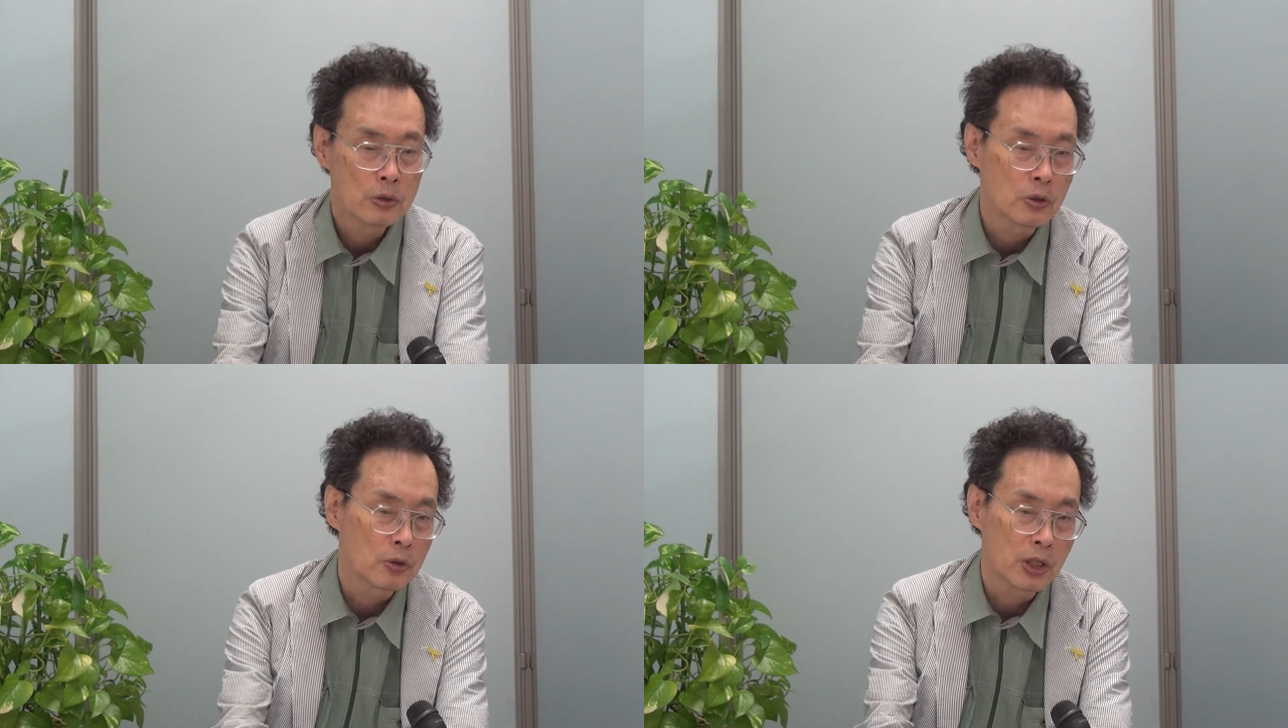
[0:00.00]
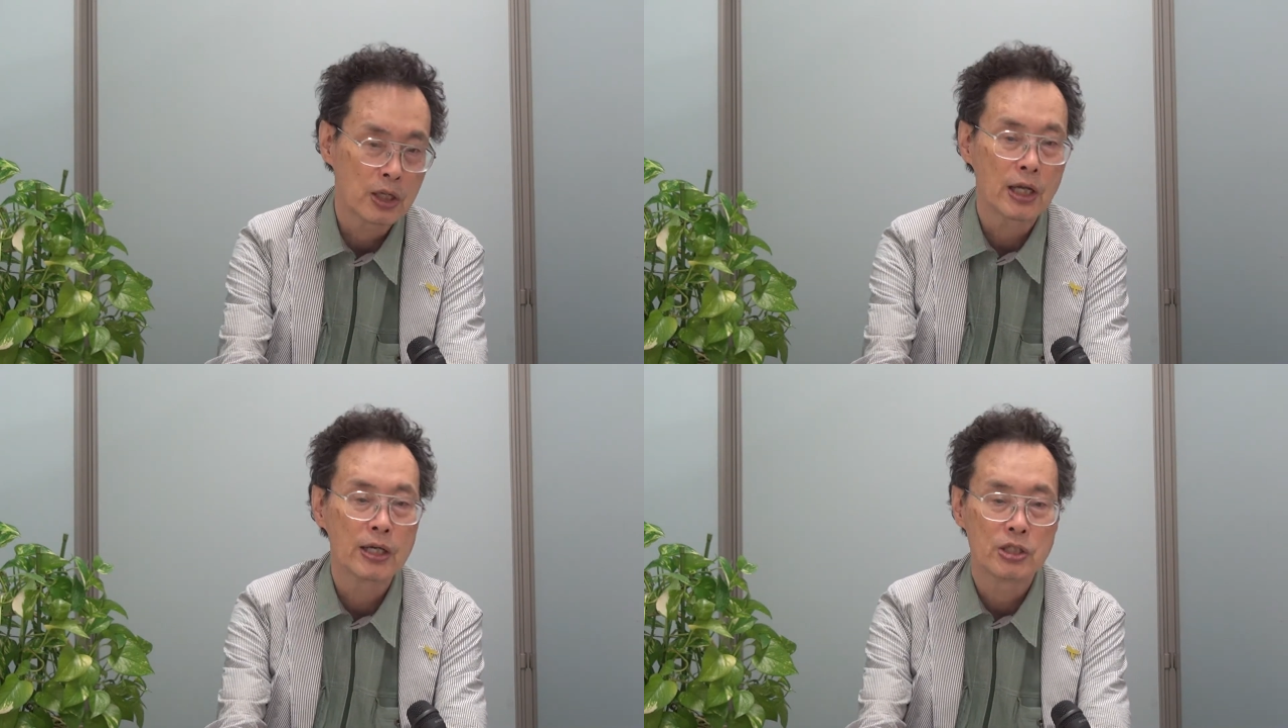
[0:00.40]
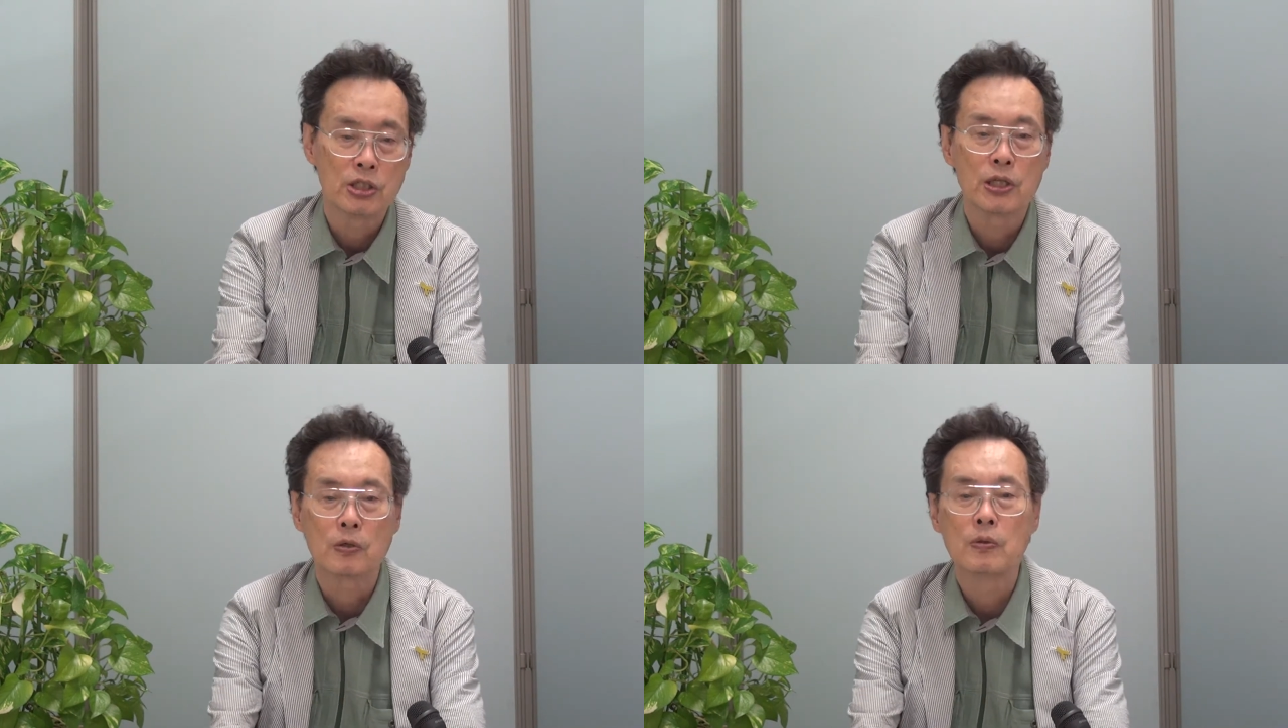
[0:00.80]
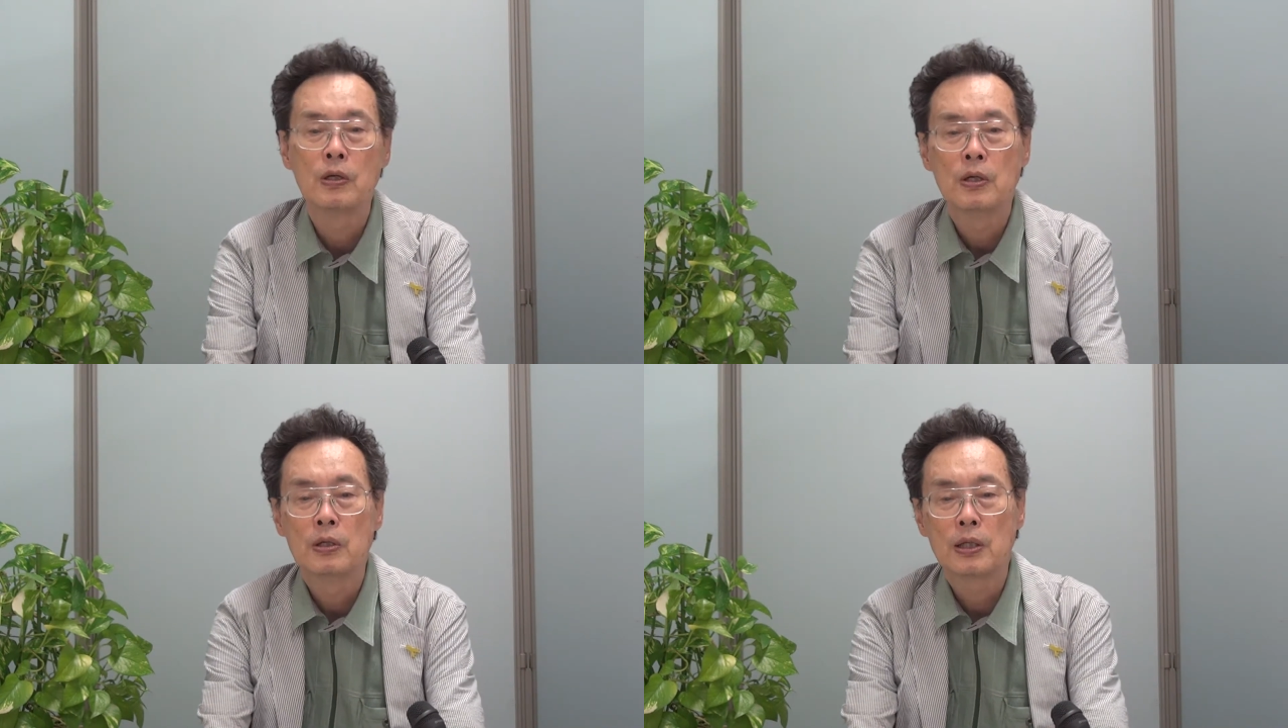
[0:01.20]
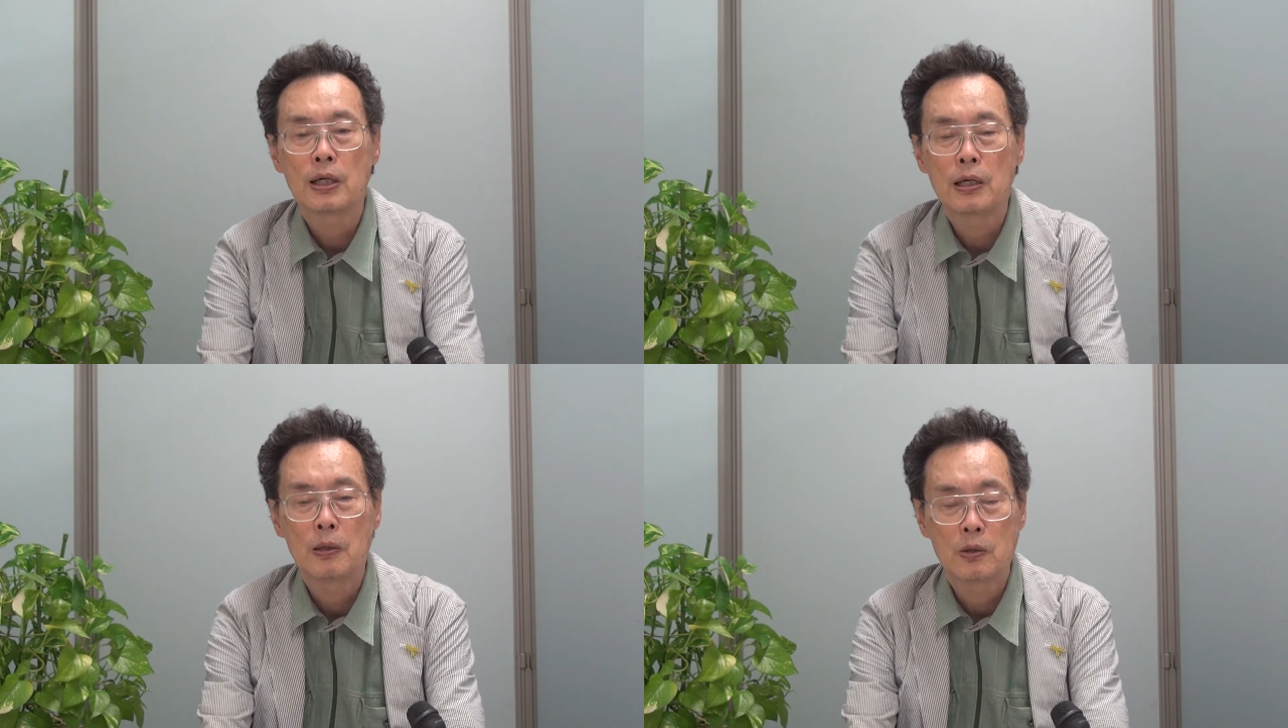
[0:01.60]
その敵対視してるだ
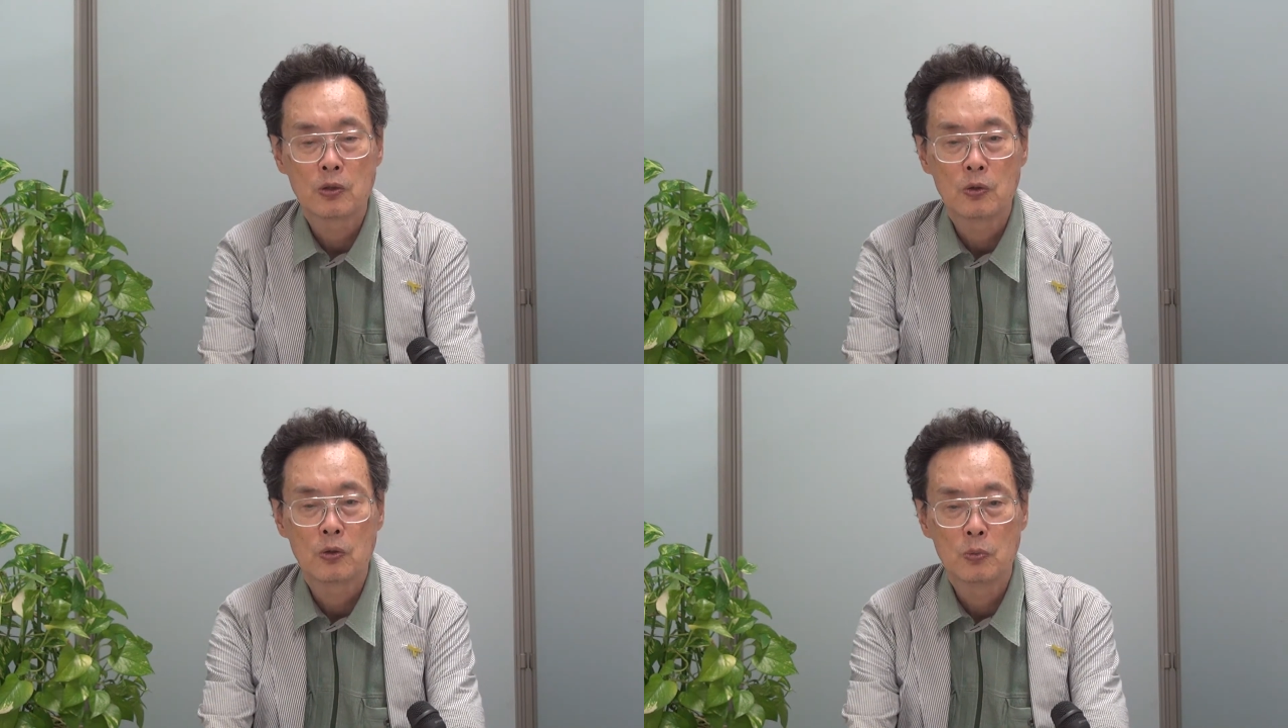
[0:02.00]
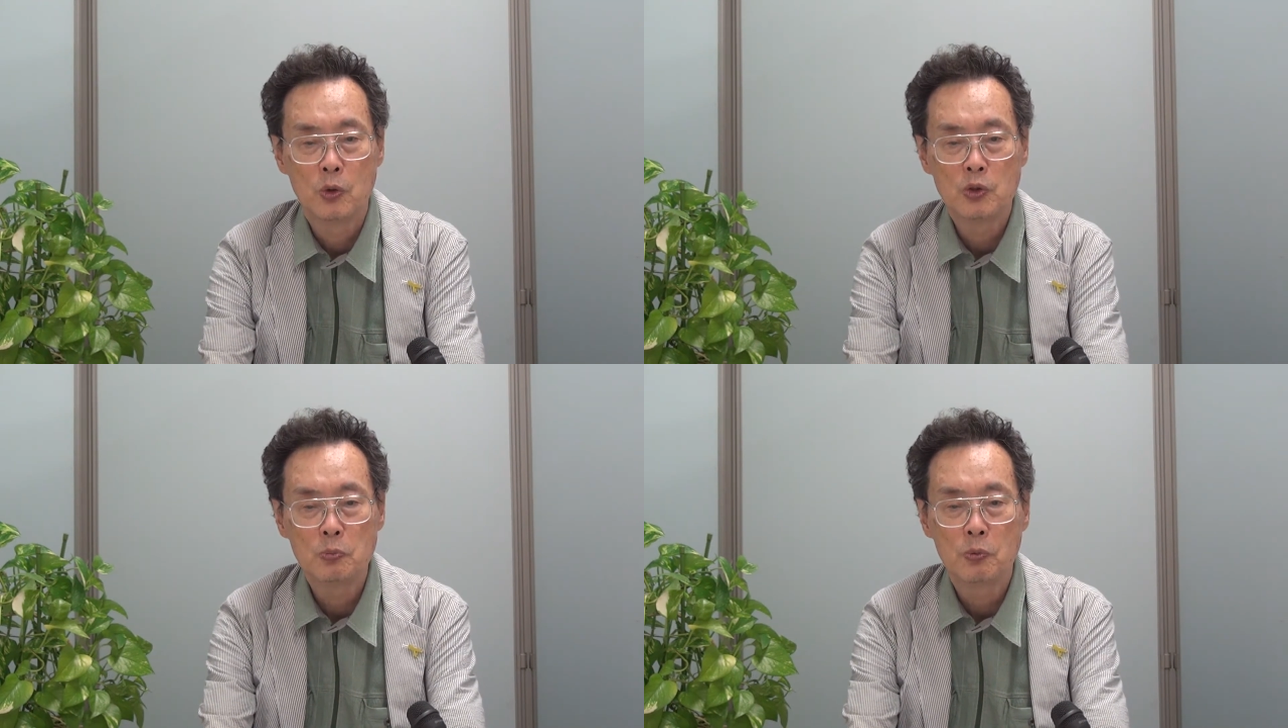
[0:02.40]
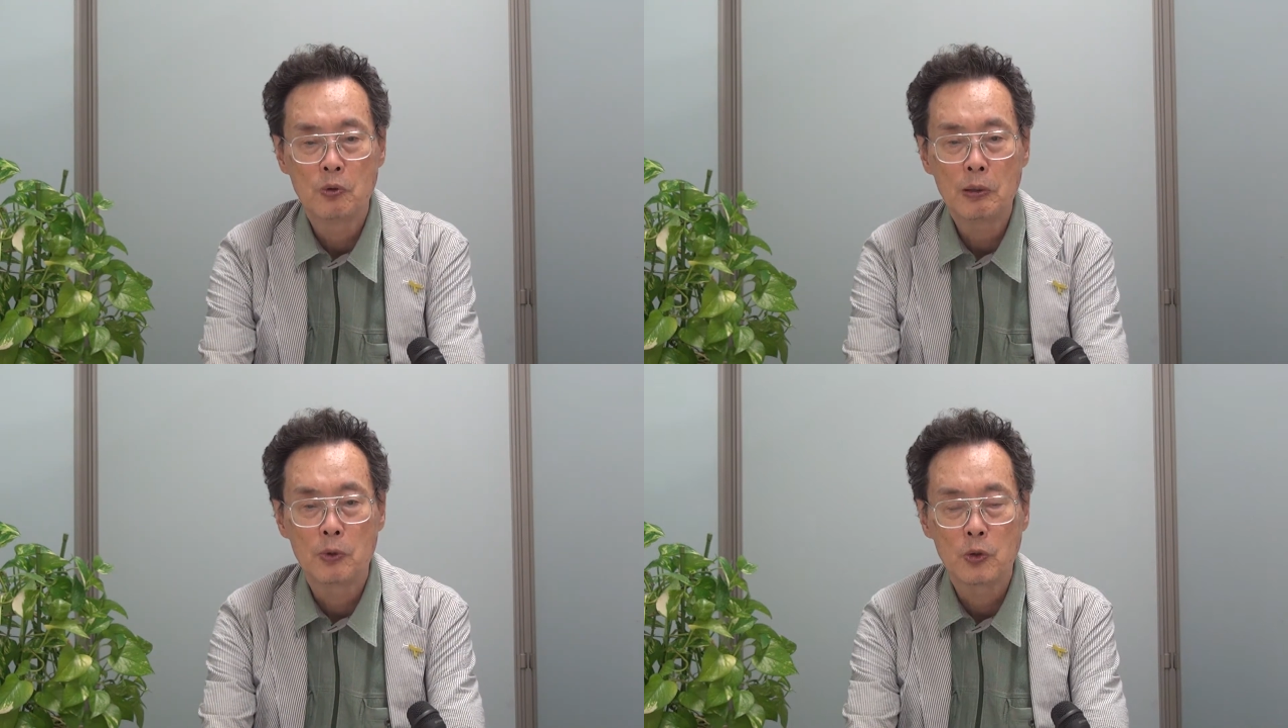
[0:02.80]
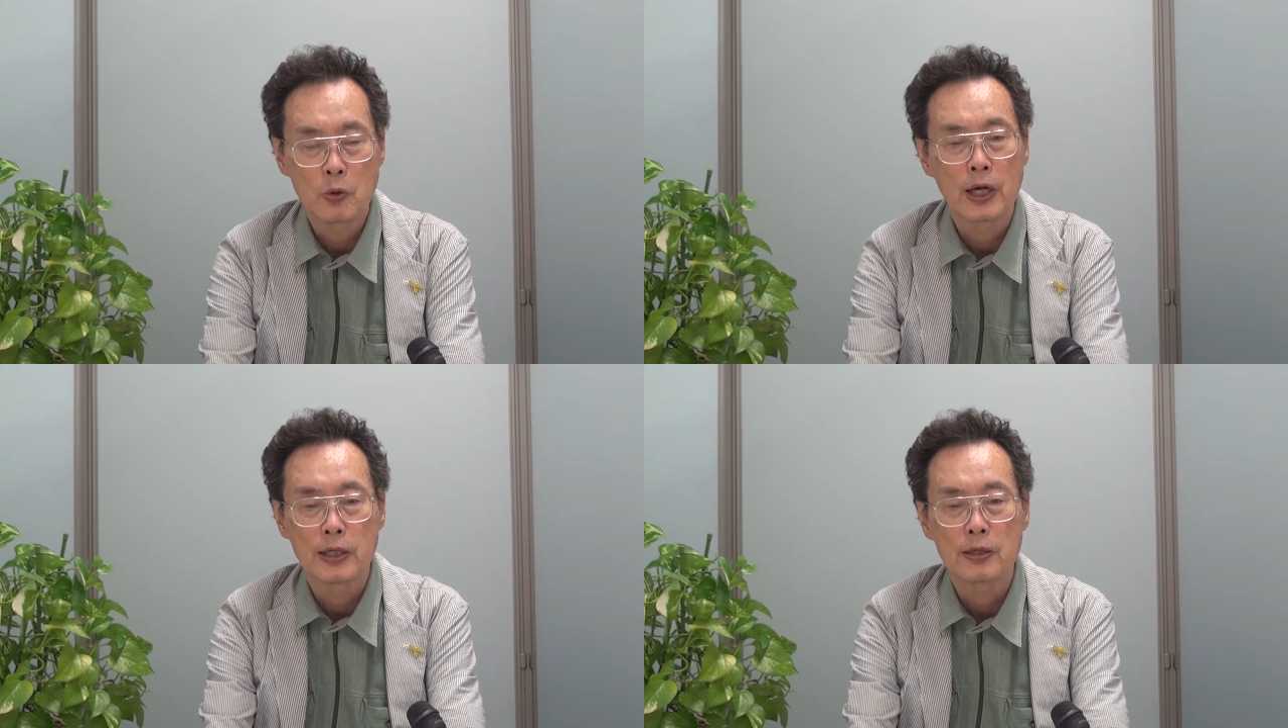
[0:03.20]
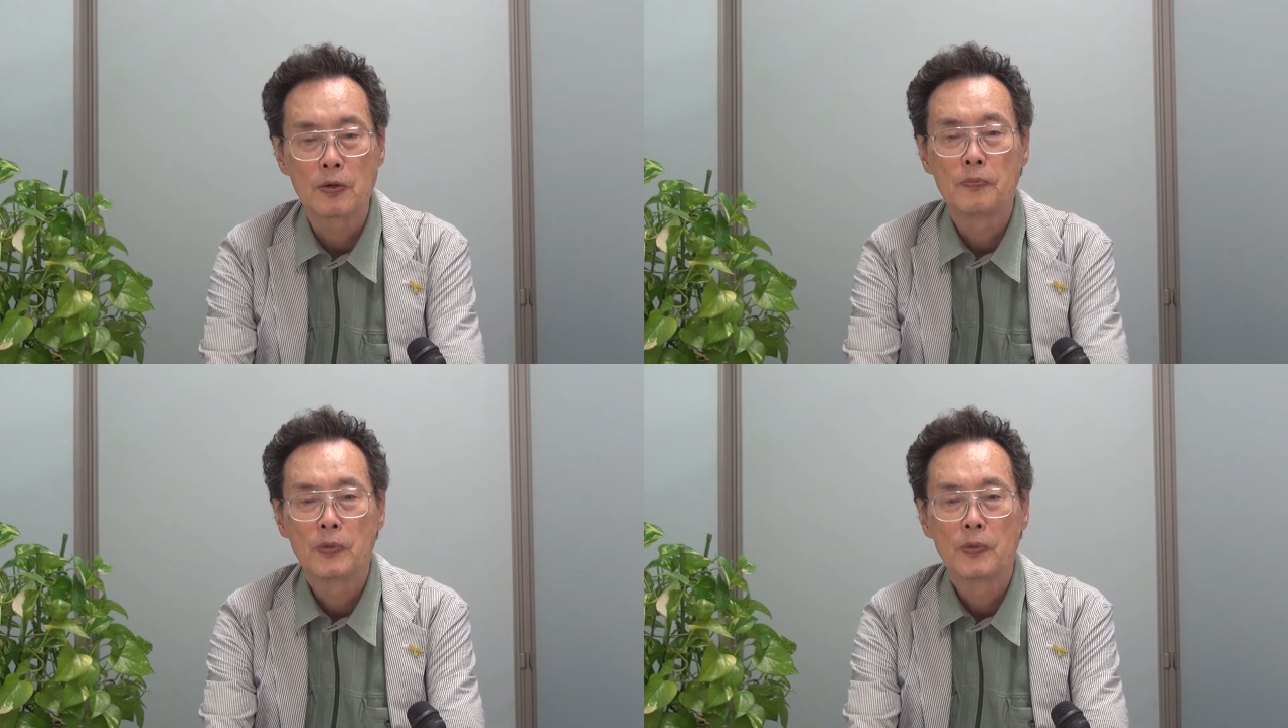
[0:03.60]
からそのもう日本はもう論外だと